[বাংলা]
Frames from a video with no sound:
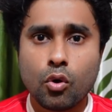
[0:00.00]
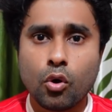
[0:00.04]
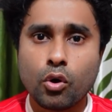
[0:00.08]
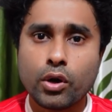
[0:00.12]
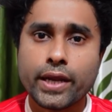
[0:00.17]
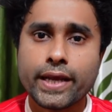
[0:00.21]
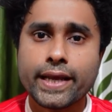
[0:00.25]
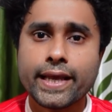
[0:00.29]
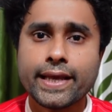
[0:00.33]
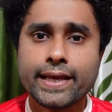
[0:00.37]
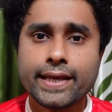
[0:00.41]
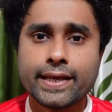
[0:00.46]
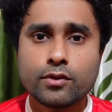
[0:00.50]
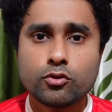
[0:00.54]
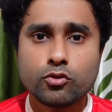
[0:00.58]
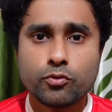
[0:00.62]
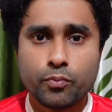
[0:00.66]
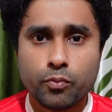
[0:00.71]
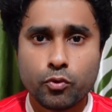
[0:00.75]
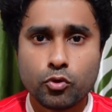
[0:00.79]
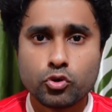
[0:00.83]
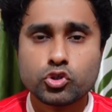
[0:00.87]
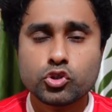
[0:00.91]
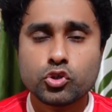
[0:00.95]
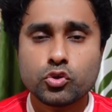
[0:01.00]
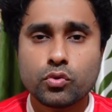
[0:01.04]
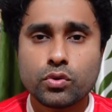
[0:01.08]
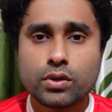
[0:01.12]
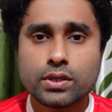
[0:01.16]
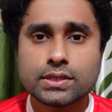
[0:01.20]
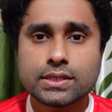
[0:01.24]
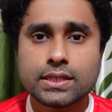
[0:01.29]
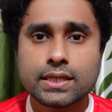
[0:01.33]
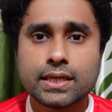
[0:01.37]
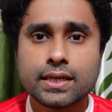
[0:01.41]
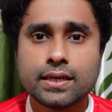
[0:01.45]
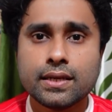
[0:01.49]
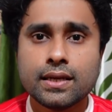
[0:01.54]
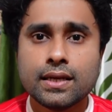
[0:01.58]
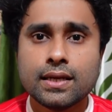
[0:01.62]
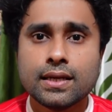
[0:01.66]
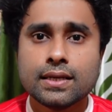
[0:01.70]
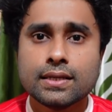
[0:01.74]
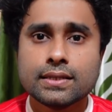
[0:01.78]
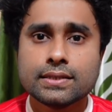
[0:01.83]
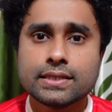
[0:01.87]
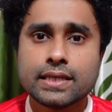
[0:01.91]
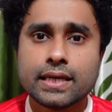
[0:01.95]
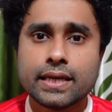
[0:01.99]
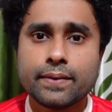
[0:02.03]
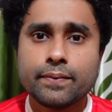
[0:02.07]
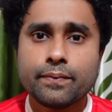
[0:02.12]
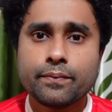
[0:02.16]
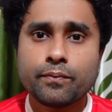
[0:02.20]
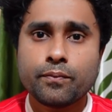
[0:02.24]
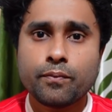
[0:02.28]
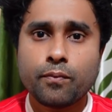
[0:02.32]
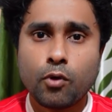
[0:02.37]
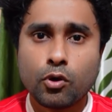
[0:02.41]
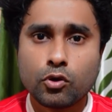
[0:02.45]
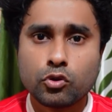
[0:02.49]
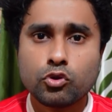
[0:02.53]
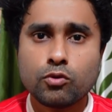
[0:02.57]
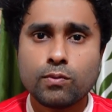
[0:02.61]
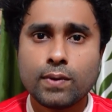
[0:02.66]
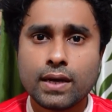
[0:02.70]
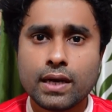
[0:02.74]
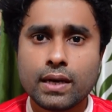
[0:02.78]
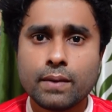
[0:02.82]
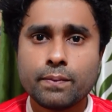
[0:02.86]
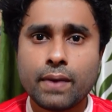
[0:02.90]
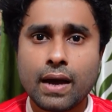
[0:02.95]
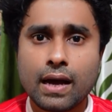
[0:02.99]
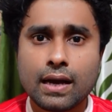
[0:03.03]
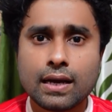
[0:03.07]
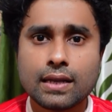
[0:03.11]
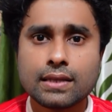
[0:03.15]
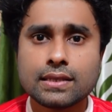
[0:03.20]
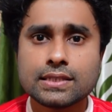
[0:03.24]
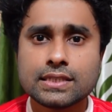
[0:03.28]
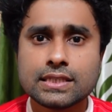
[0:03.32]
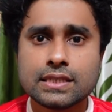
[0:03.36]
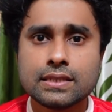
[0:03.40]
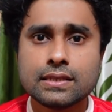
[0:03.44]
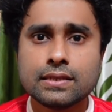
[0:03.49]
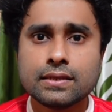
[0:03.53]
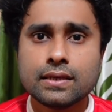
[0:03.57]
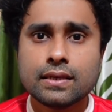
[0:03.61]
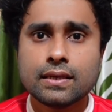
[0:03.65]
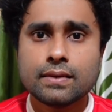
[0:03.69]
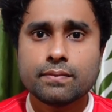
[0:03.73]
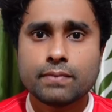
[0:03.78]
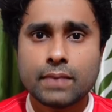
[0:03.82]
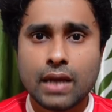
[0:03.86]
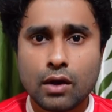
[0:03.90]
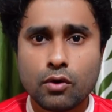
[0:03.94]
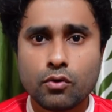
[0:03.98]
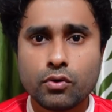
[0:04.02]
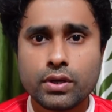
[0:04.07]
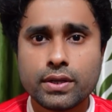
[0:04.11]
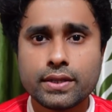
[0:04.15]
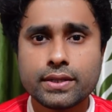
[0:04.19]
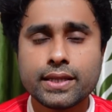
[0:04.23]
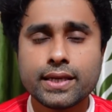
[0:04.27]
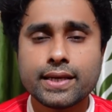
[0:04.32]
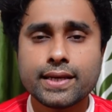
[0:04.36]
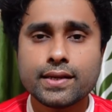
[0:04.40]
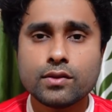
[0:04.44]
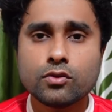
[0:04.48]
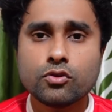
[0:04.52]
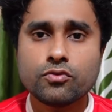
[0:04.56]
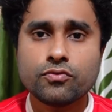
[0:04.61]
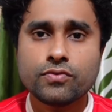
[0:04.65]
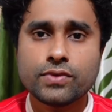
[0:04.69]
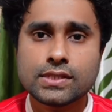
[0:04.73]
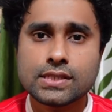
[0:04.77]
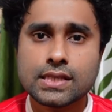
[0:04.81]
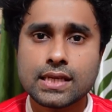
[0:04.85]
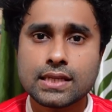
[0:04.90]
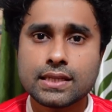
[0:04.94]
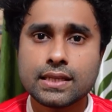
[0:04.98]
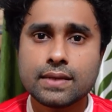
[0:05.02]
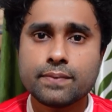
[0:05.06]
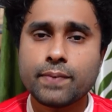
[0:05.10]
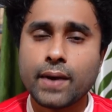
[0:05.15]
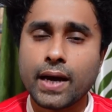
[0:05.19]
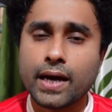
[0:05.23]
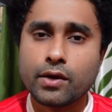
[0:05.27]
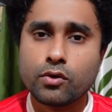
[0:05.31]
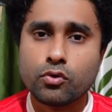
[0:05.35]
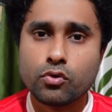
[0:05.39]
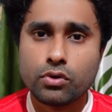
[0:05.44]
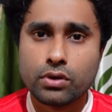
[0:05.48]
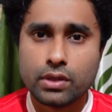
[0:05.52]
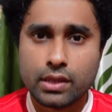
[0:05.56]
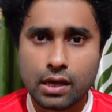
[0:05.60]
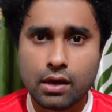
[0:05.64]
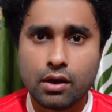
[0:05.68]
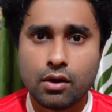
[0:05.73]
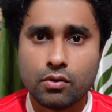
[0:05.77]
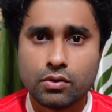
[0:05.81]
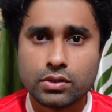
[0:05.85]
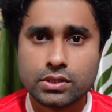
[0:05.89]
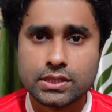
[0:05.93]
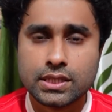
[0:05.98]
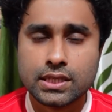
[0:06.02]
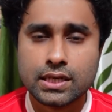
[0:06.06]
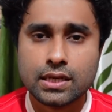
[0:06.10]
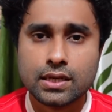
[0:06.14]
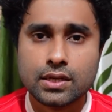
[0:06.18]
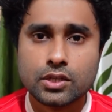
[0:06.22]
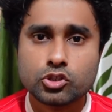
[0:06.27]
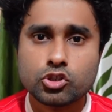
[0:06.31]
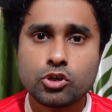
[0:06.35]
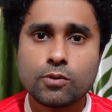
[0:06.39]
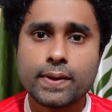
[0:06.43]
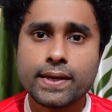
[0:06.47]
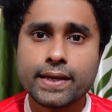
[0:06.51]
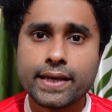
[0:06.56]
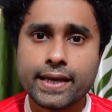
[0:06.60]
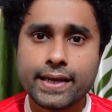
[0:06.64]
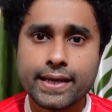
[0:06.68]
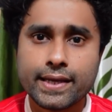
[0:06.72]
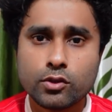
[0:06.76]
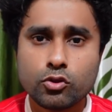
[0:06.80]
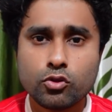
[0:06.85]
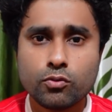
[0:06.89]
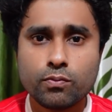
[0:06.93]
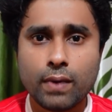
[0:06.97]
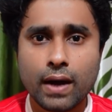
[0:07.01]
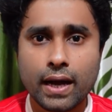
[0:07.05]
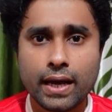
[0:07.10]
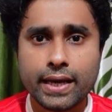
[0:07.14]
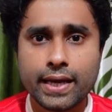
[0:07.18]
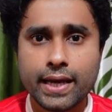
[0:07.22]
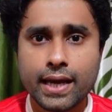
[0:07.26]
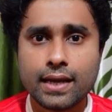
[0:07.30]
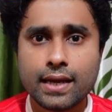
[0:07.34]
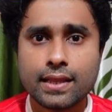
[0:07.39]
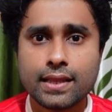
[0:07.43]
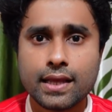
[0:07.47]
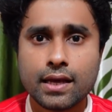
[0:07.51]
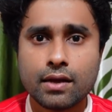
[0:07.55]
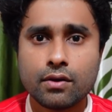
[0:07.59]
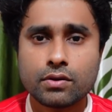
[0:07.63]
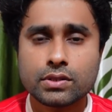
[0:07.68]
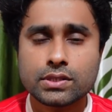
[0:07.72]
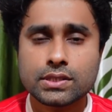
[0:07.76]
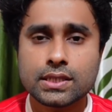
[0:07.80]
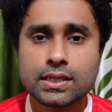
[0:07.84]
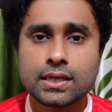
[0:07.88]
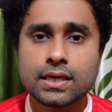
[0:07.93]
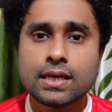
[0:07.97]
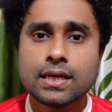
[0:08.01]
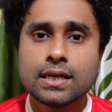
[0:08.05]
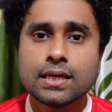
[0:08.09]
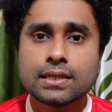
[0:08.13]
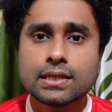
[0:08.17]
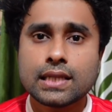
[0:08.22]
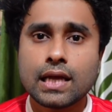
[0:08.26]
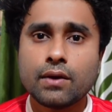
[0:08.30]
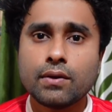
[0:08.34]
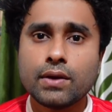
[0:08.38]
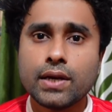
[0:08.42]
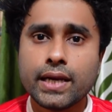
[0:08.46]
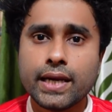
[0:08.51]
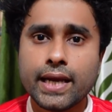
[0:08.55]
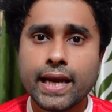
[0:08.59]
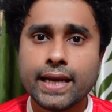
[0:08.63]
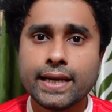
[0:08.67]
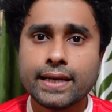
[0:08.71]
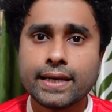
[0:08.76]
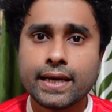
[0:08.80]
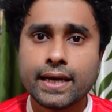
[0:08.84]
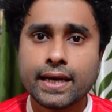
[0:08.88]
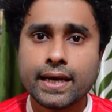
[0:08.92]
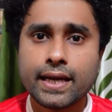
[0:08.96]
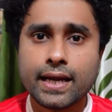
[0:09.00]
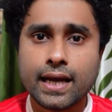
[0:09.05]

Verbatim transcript: অনেকেই কিন্তু প্রশ্ন করেছিলেন যে বর্তমানে বাংলাদেশি নাগরিকদের কিন্তু ভিসাতে বাই রোড দেওয়া হচ্ছে না সবাইকে কিন্তু বাই এয়ার দেওয়া হচ্ছে তাহলে এই ট্রেনে